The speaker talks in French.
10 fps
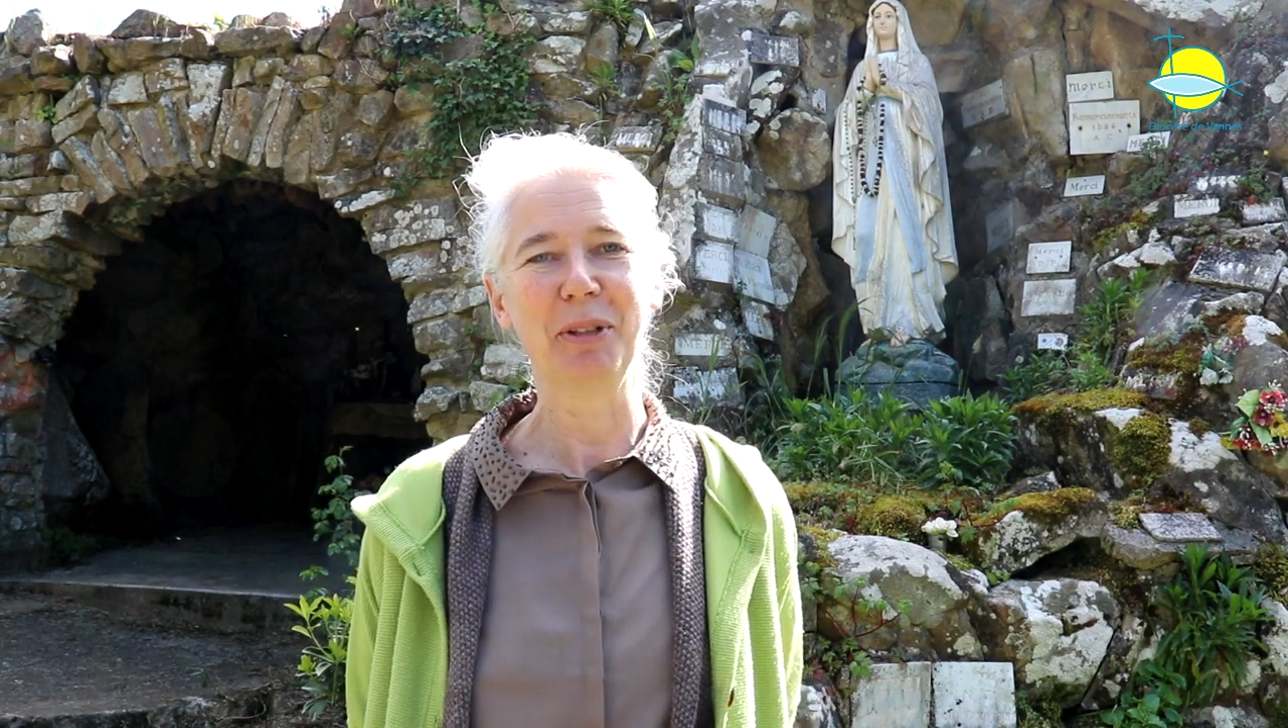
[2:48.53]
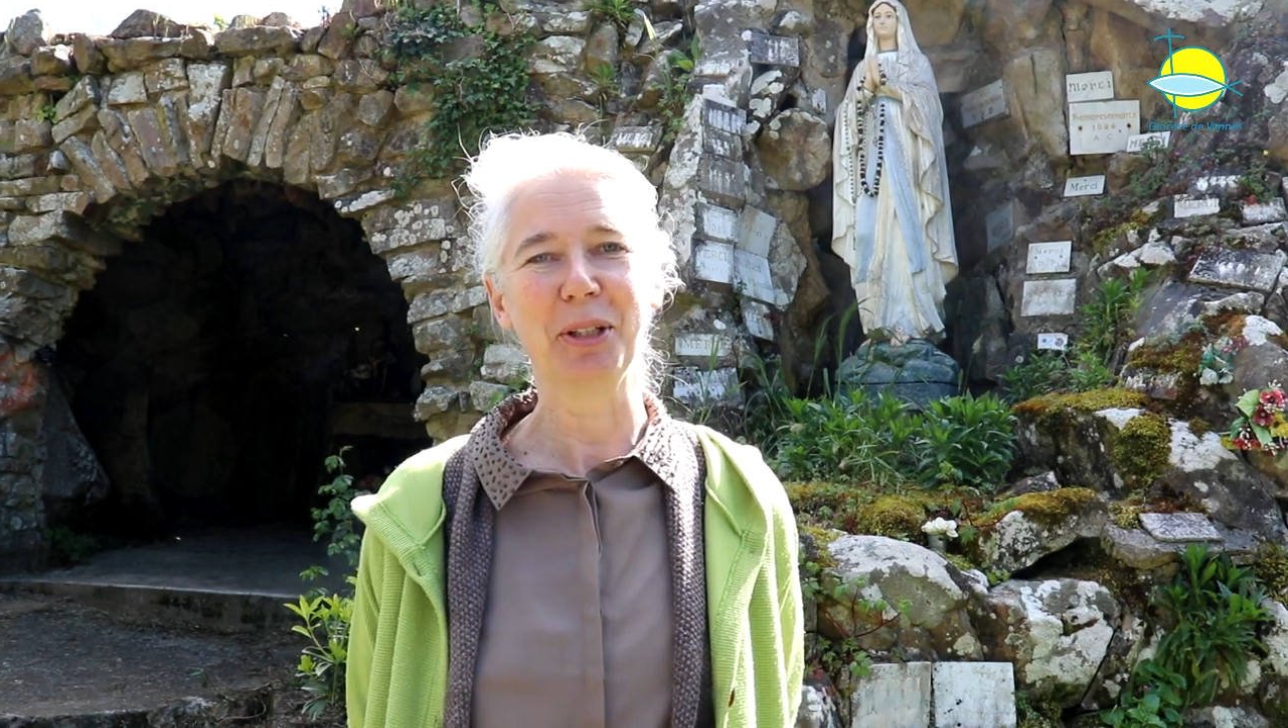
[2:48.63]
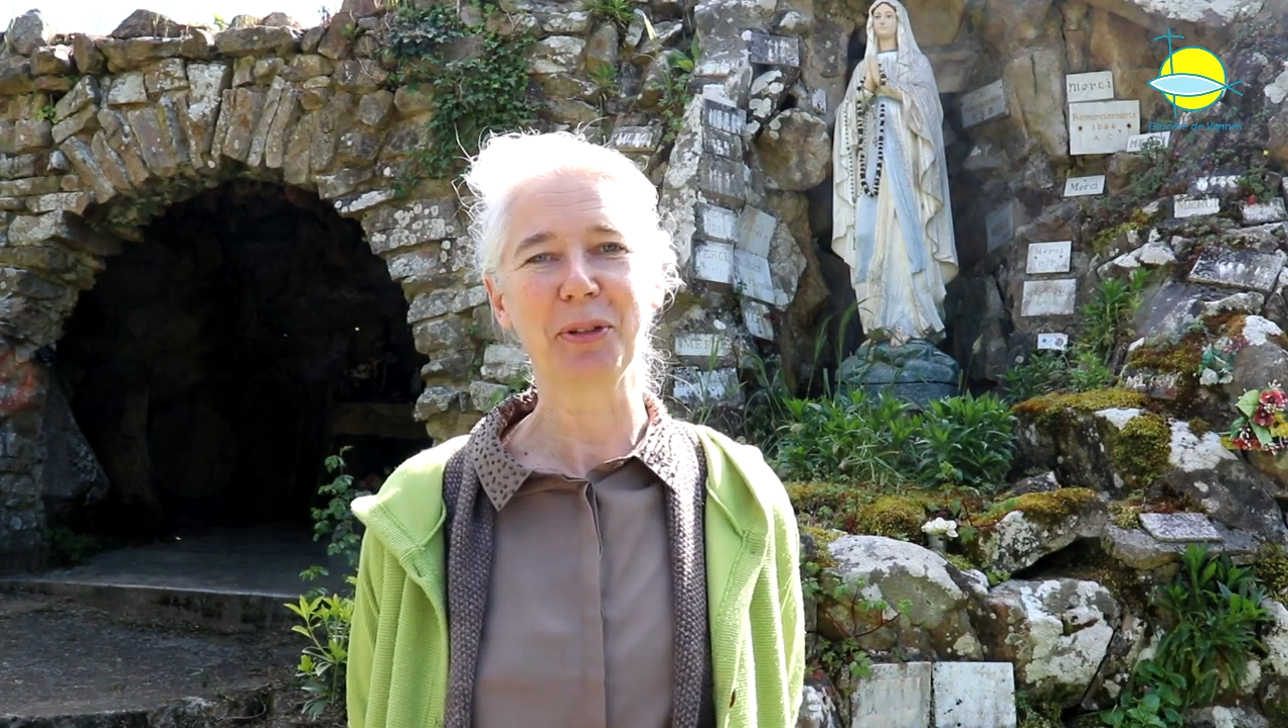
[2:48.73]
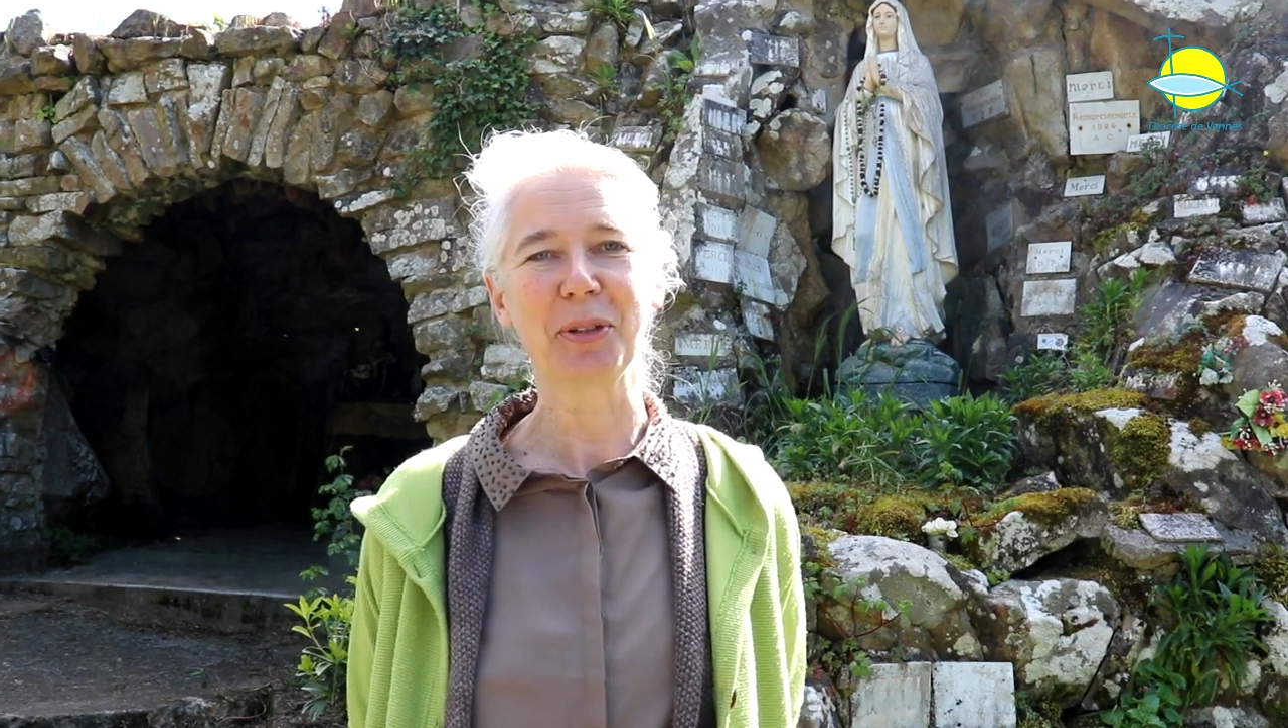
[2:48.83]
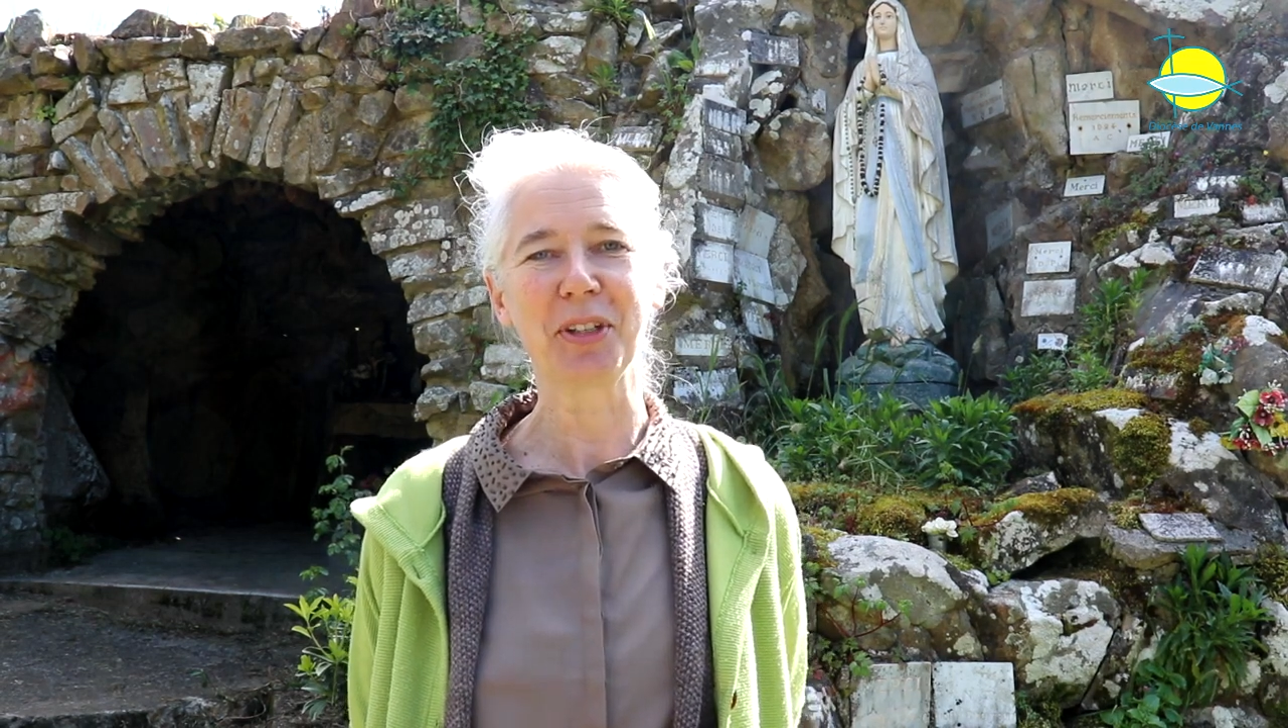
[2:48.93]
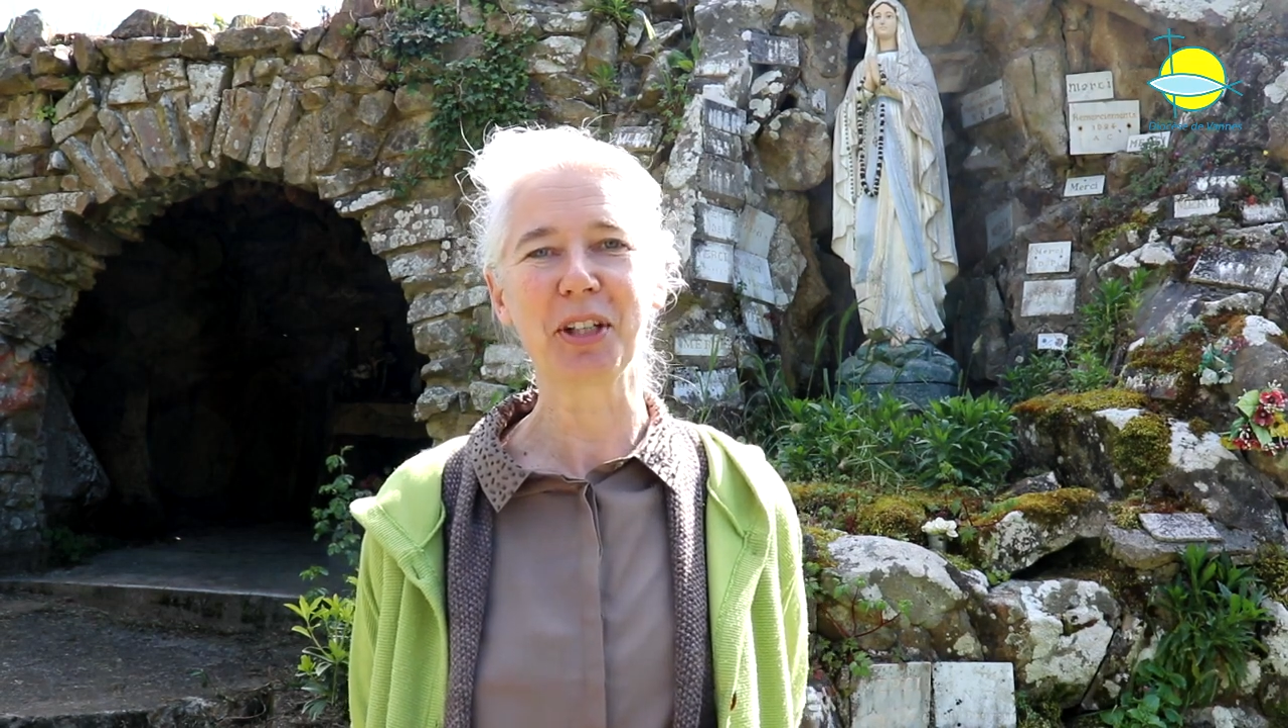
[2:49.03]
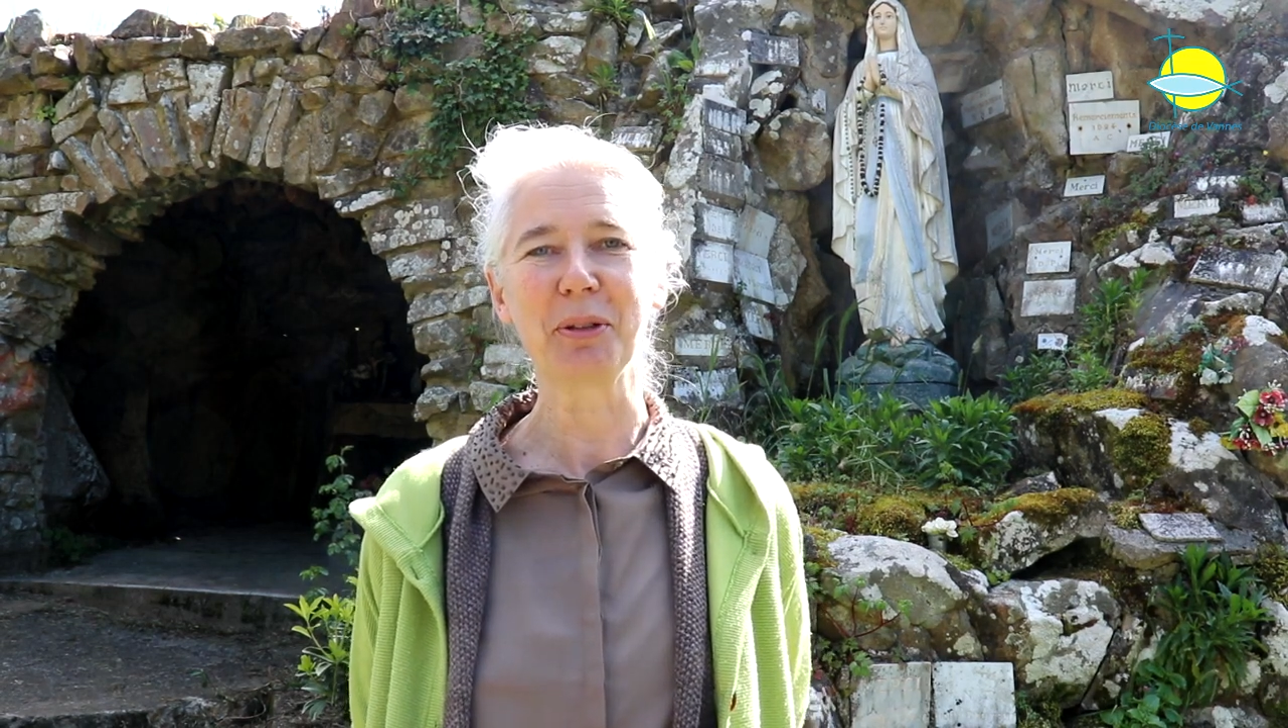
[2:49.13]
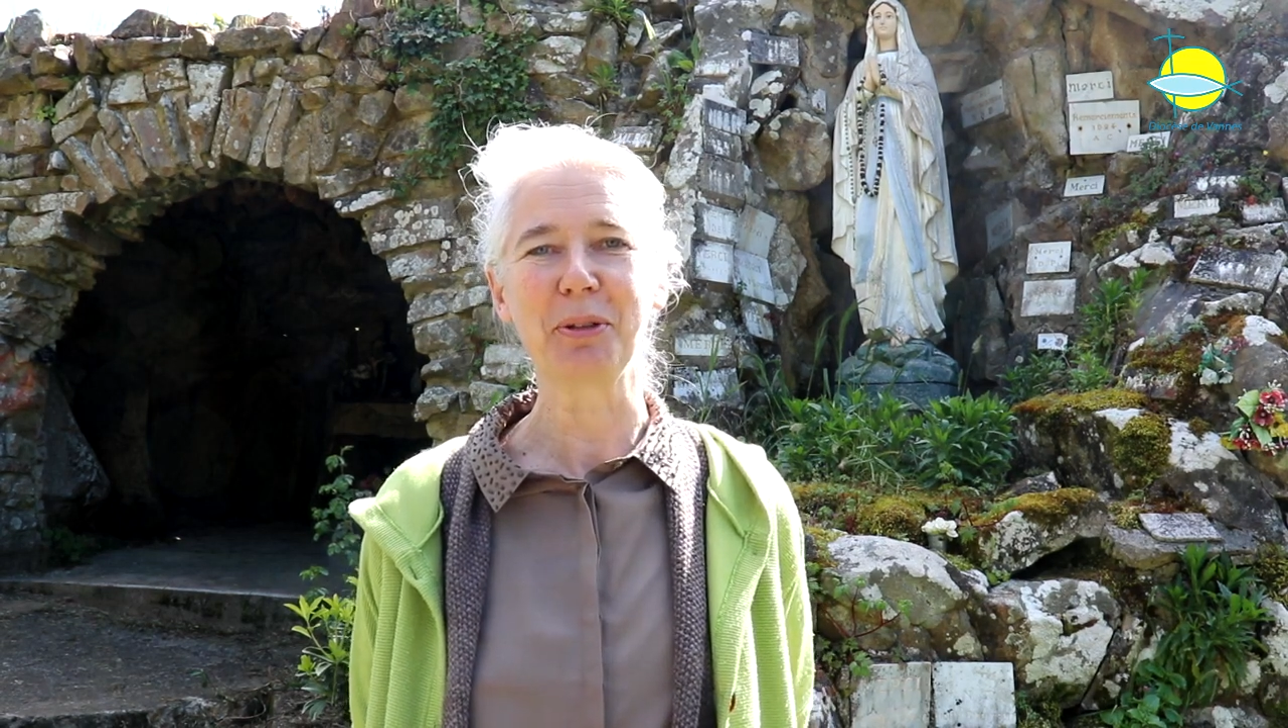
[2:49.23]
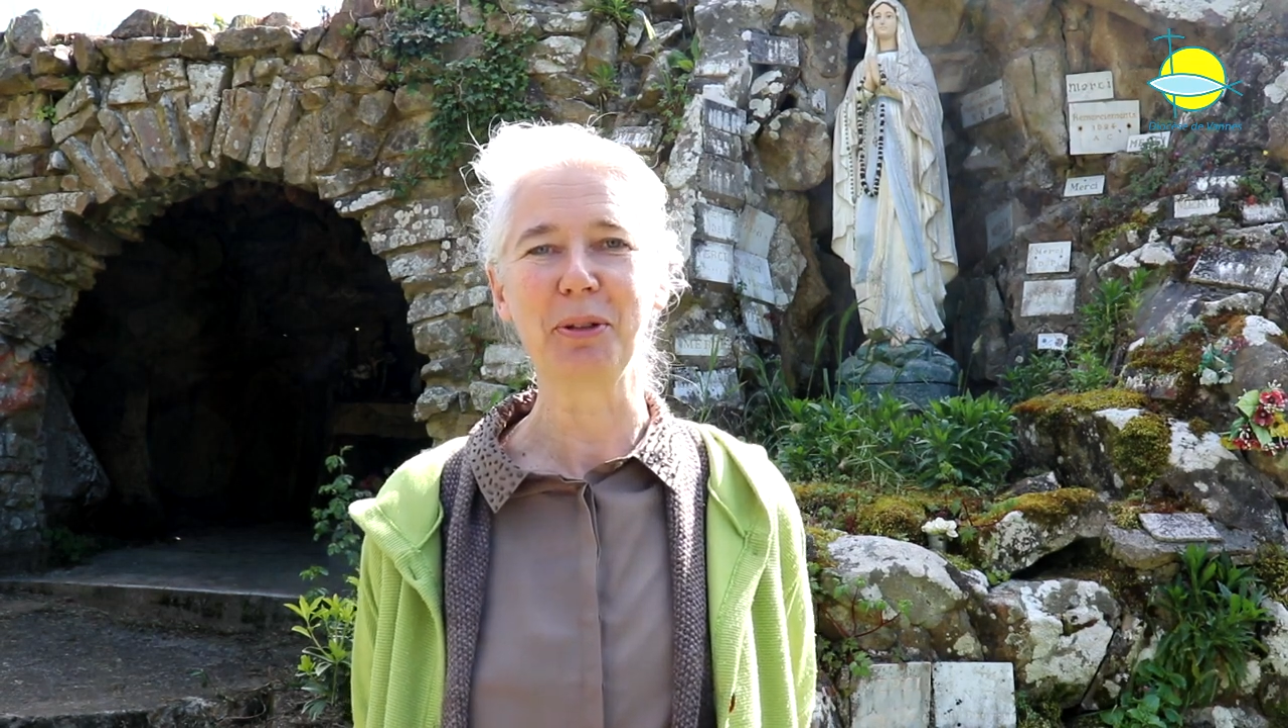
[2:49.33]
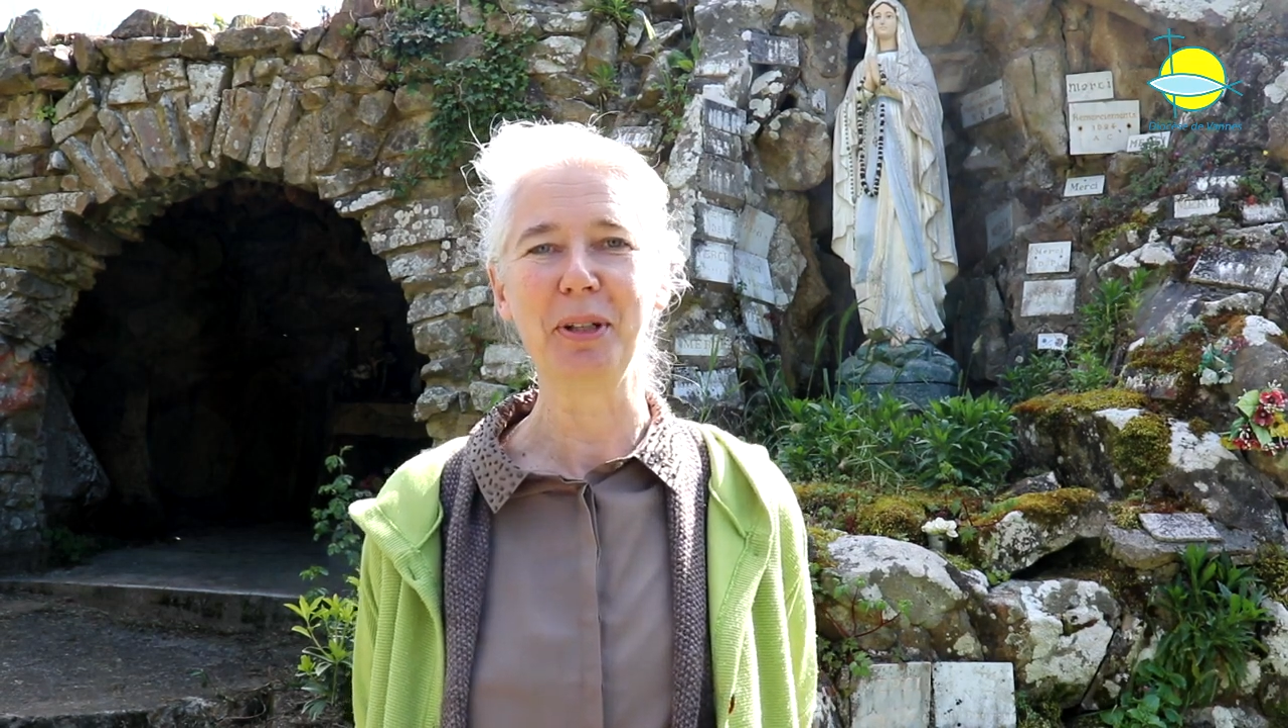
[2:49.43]

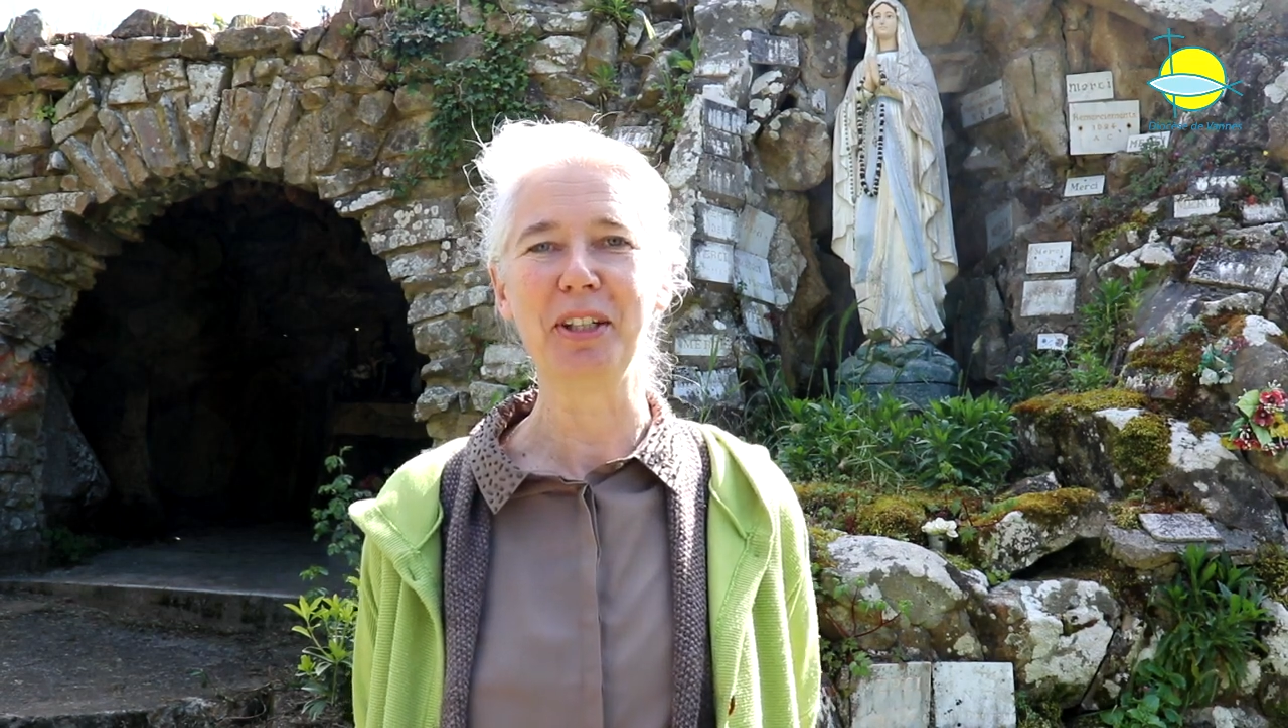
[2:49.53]
1952,